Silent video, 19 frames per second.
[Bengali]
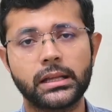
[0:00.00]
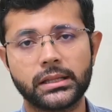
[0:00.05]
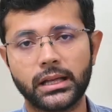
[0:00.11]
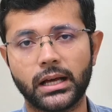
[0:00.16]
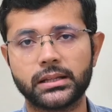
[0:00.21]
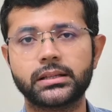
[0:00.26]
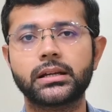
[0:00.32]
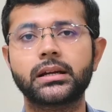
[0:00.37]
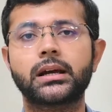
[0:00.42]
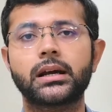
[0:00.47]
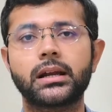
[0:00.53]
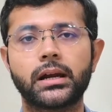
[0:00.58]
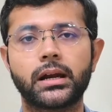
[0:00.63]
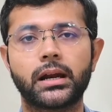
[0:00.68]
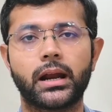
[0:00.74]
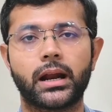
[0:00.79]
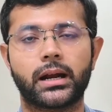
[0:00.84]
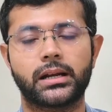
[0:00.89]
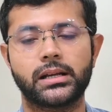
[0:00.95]
দাঁতের
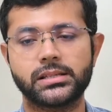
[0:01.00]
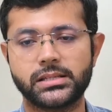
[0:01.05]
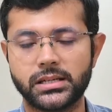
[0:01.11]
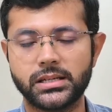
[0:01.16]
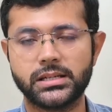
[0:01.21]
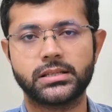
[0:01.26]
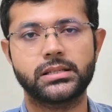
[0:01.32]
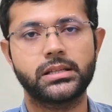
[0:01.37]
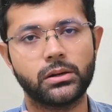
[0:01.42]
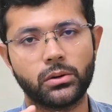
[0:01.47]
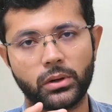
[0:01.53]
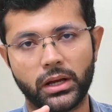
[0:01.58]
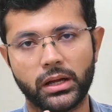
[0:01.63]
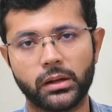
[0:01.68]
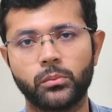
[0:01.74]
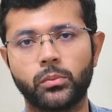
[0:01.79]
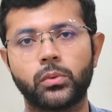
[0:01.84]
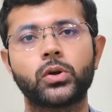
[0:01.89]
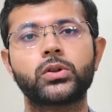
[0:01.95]
কালারের একটা জিনিস দিয়ে
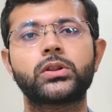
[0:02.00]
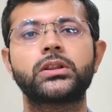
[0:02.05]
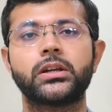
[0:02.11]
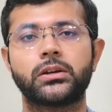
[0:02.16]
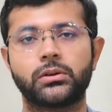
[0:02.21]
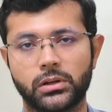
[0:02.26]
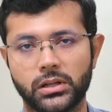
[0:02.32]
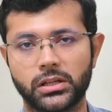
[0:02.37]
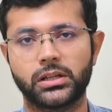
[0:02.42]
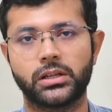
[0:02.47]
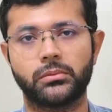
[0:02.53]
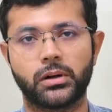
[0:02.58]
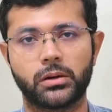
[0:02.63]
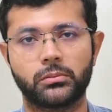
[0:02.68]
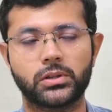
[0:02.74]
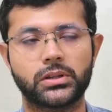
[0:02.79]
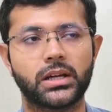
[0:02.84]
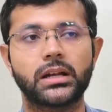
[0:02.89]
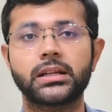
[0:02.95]
ওটাকে ভর্তি করে দিতে
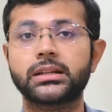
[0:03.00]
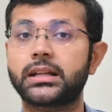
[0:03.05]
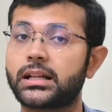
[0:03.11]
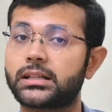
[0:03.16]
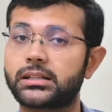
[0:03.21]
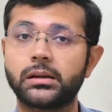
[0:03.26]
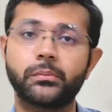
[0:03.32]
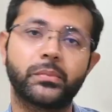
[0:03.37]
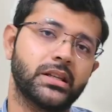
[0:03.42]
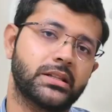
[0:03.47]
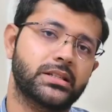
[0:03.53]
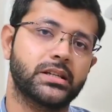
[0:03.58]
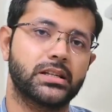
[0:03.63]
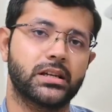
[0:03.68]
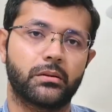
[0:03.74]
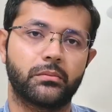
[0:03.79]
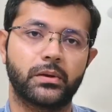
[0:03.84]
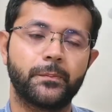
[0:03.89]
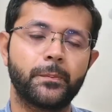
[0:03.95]
পারবো তাহলে দাঁতটা বেঁচে
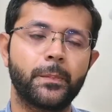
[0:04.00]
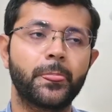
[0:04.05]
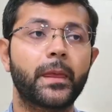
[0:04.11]
যাবে